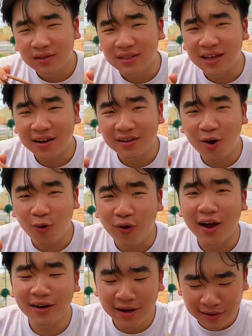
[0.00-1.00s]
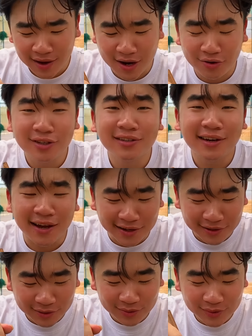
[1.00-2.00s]
thì ra cái rau organic ăn nó như thế này
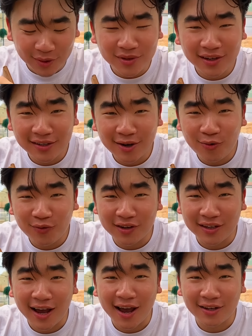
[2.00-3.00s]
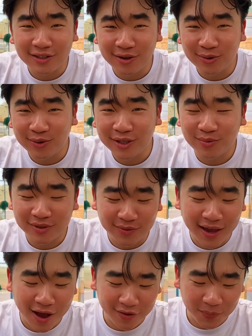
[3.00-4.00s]
nó cũng giống như cái rau vườn nhà ngày xưa tôi trồng sau
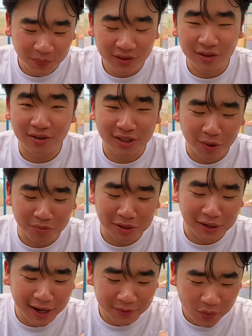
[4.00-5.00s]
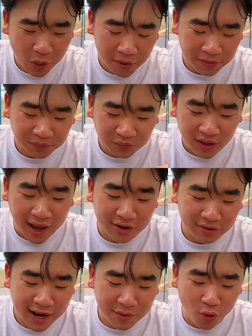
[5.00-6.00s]
nhà vậy tự trồng tự lên ăn
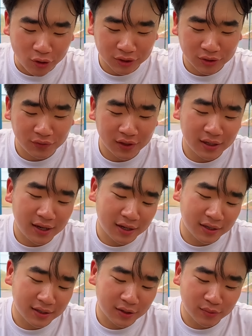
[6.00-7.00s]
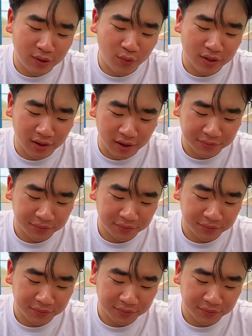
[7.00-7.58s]
nó khác bọt so với lại cái đống rau ngoài chợ